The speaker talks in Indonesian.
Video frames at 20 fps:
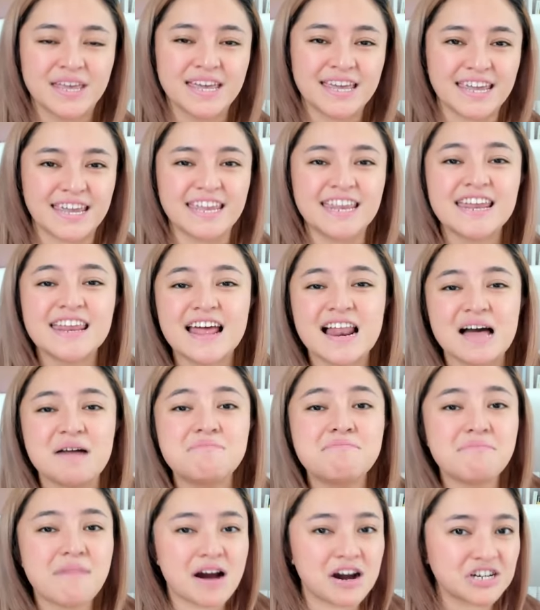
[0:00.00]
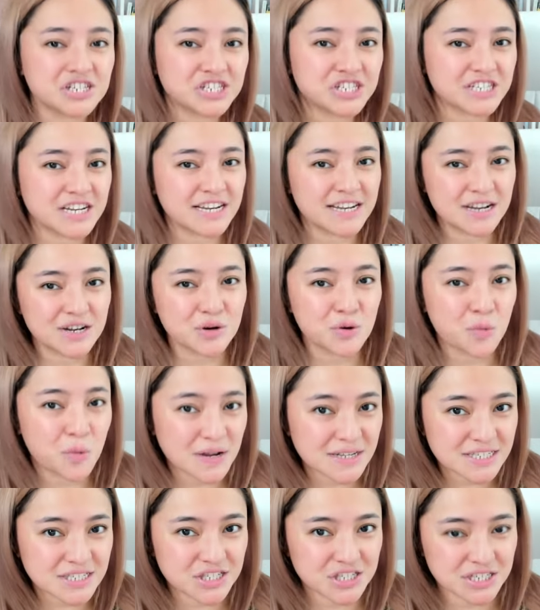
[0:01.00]
Ini adalah March Hidden
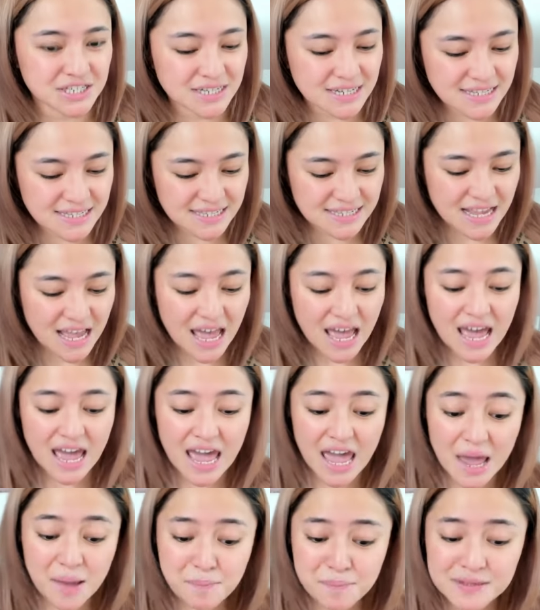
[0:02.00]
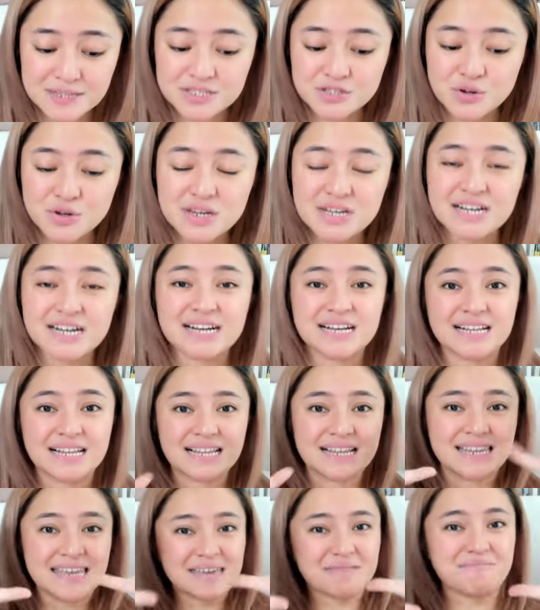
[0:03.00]
Questions, episode
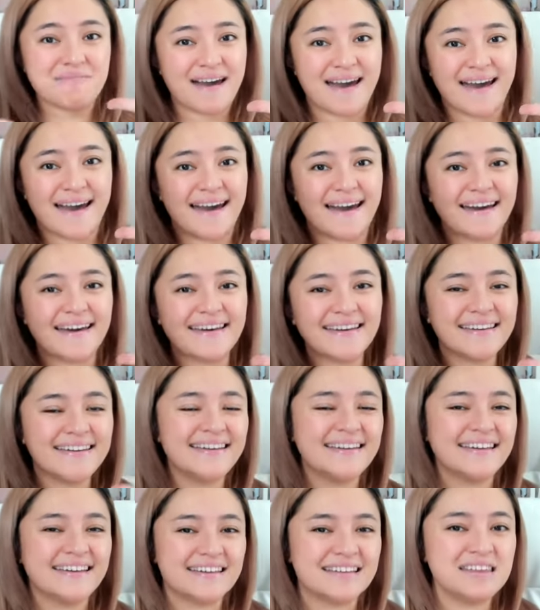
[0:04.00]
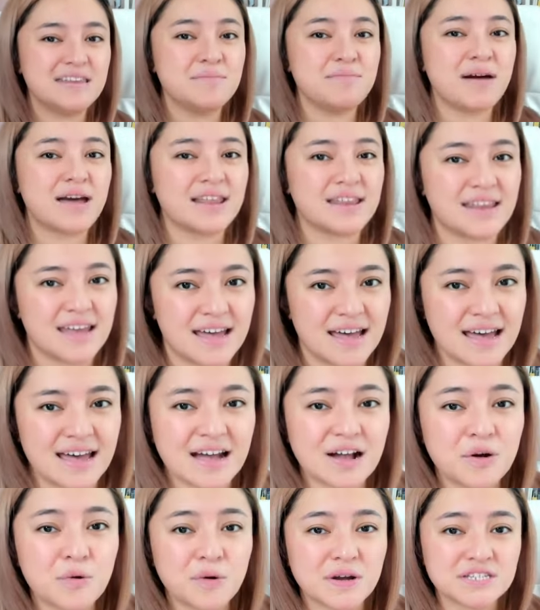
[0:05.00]
kelima di mana
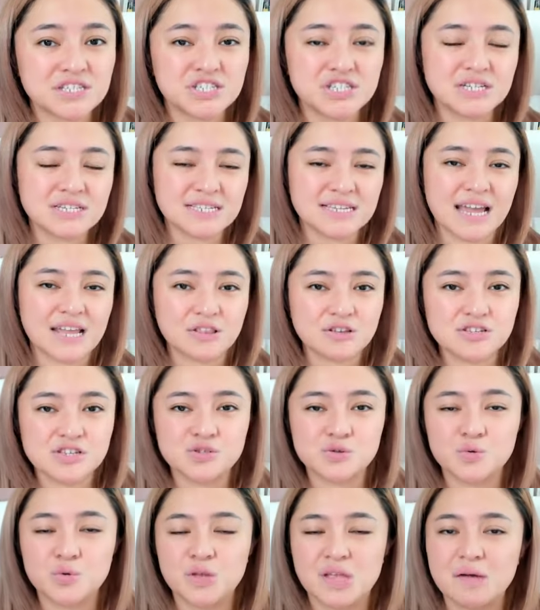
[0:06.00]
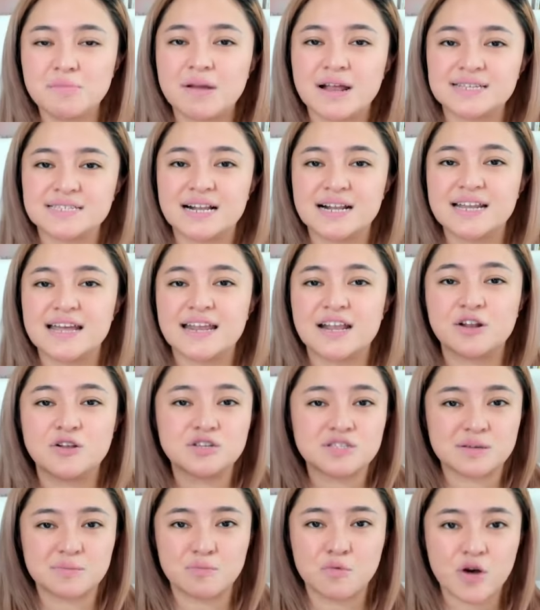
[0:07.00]
questionsnya itu sesungguhnya berasal dari lo
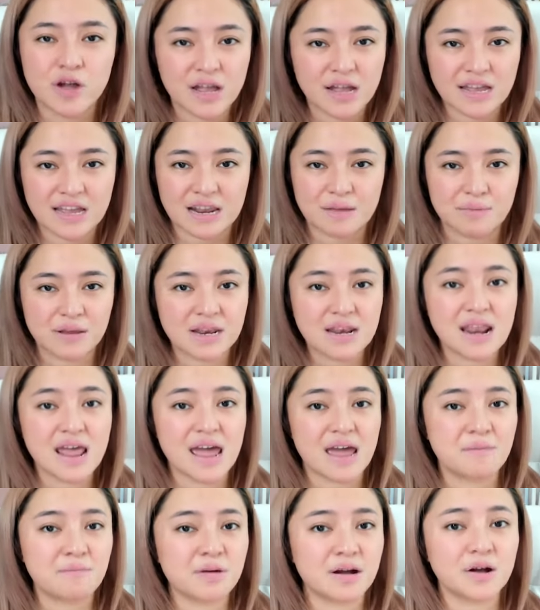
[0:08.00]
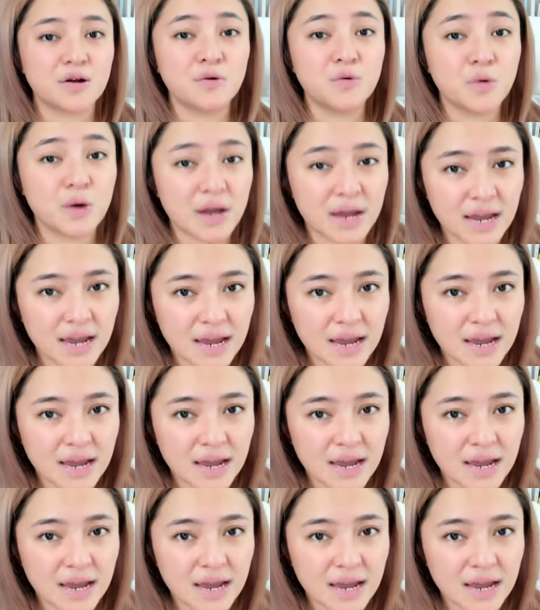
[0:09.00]
semua yang ngirimin DM ke gue